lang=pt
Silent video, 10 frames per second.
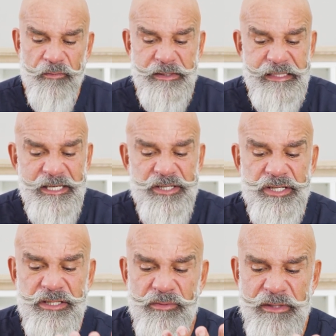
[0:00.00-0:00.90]
Vocês
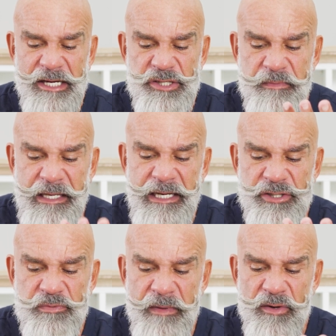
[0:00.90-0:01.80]
estão nas
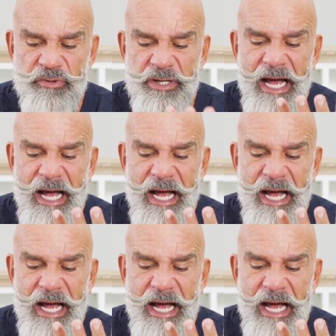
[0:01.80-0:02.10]
minhas mãos,